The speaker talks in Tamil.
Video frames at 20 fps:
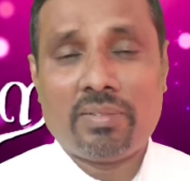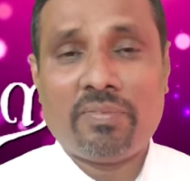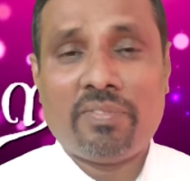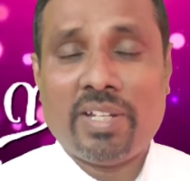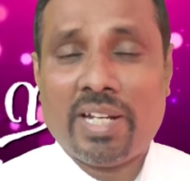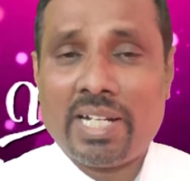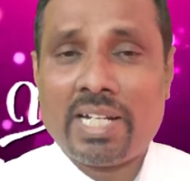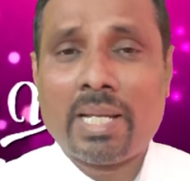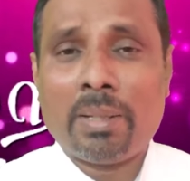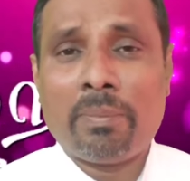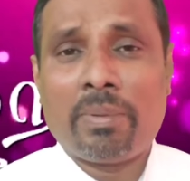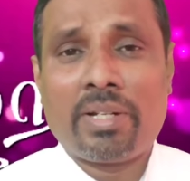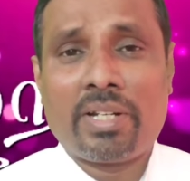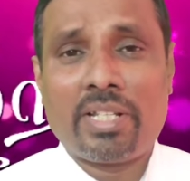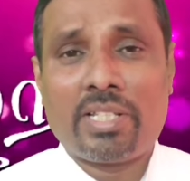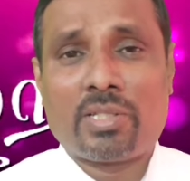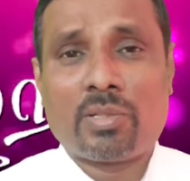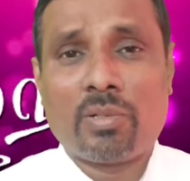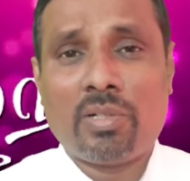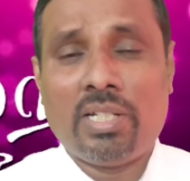வேண்டாம்
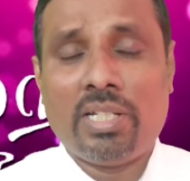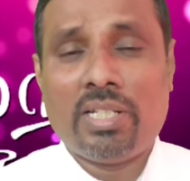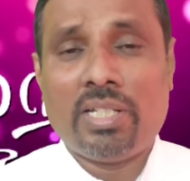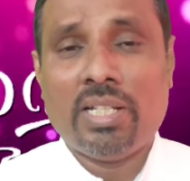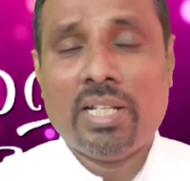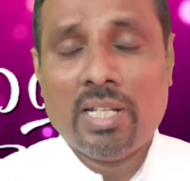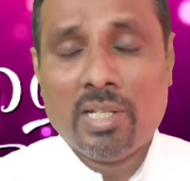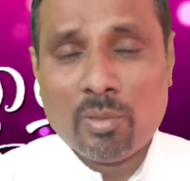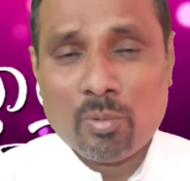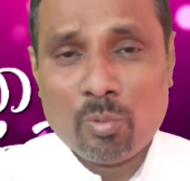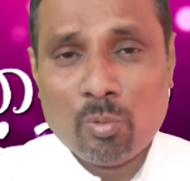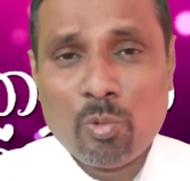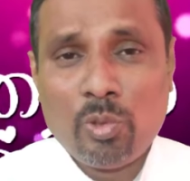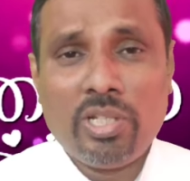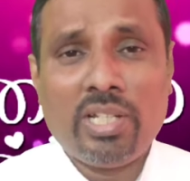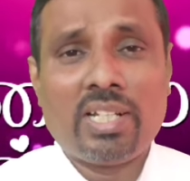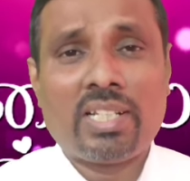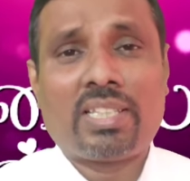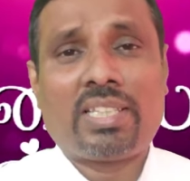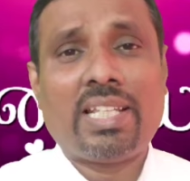என்று சொல்லி
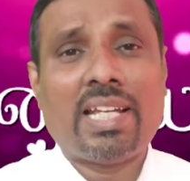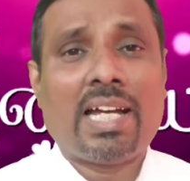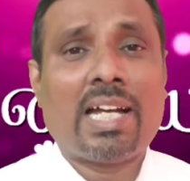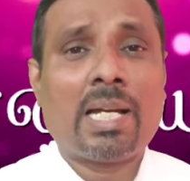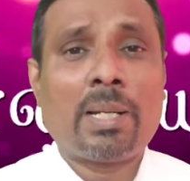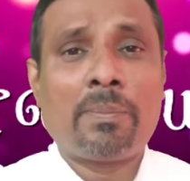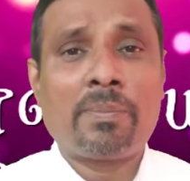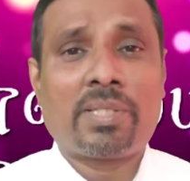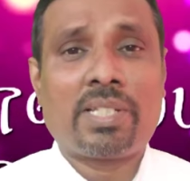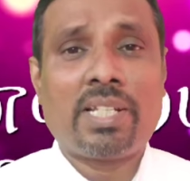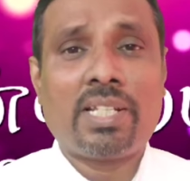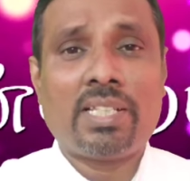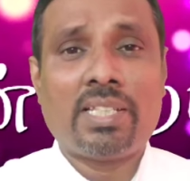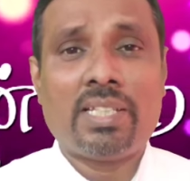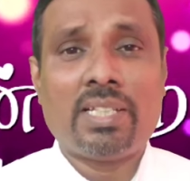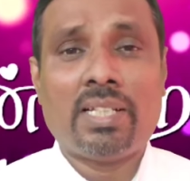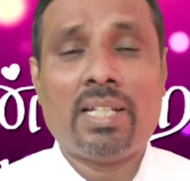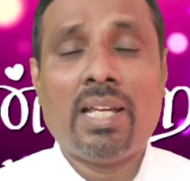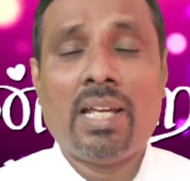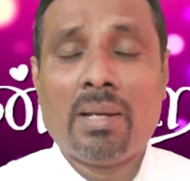உயிர் தியாகம் செய்து